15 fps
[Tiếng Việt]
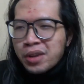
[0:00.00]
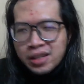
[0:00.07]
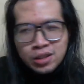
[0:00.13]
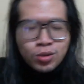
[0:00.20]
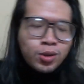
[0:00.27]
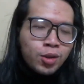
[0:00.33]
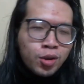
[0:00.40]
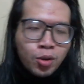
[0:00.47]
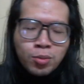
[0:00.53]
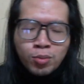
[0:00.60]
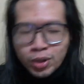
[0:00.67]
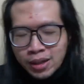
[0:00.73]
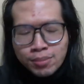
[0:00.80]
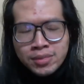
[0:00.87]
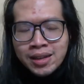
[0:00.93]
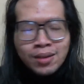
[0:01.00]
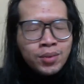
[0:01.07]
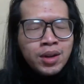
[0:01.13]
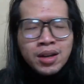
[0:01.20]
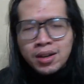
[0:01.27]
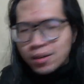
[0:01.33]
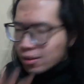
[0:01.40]
nhà sản xuất nói đúng 100 trăm
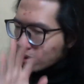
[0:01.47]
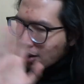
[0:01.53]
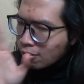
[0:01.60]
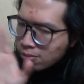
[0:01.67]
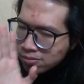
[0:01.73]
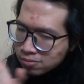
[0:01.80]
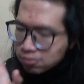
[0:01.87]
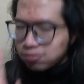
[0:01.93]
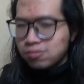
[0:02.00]
không